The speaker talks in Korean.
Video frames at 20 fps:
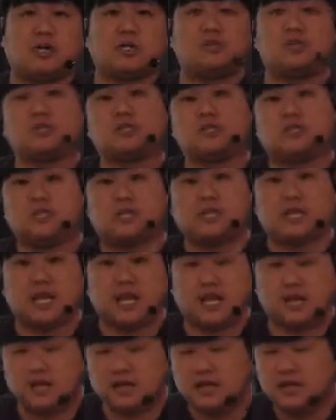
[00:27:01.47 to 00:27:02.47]
있을 때
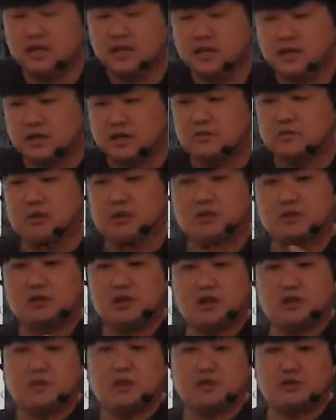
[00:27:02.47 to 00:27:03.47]
나는 몇 대
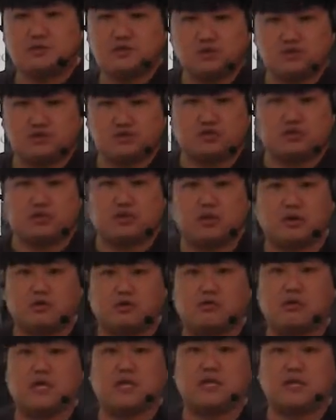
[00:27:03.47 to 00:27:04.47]
몇으로 주는
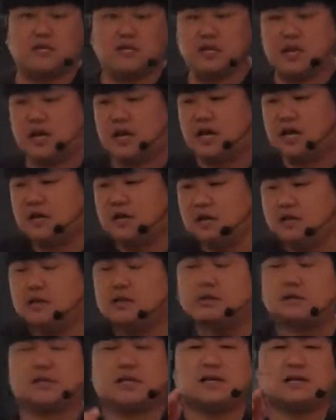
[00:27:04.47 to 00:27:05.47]
경우가 있느냐
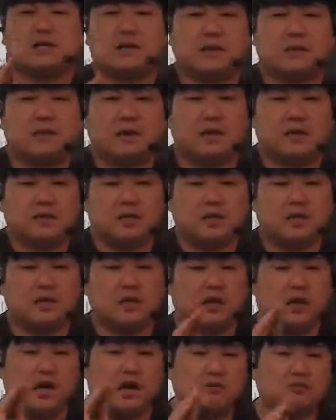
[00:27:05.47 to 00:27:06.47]
상대방이
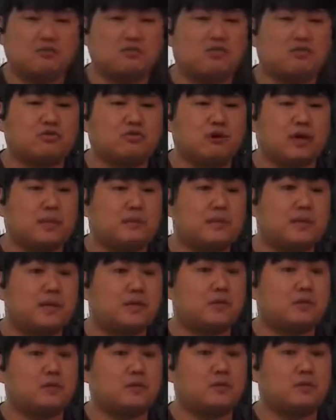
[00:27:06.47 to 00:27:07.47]
아무것도 안
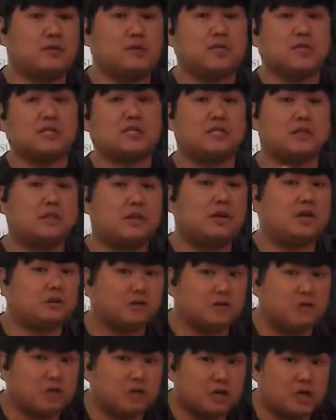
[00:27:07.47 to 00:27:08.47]
받는 것보다는 10이라도
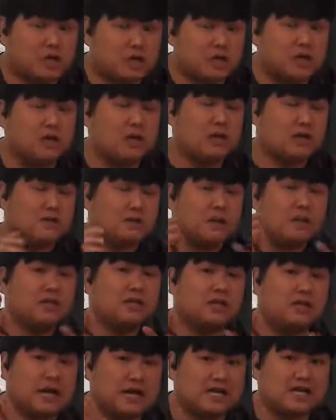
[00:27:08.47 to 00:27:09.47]
보는 게 받는
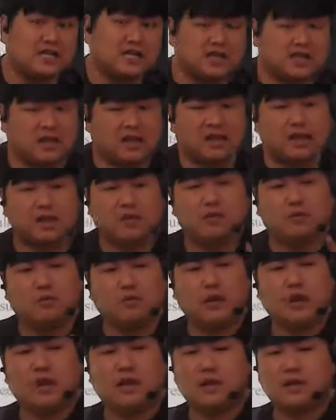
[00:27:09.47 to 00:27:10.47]
게날 텐데
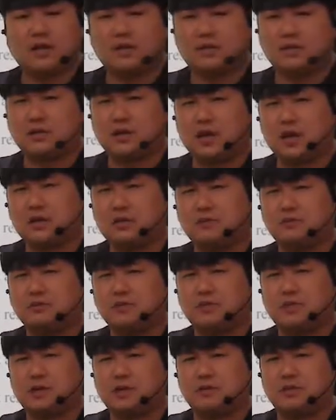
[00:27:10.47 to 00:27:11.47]
왜 그, 그 가끔 그
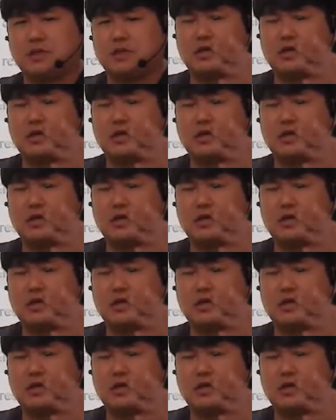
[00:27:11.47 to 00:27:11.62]
사람들이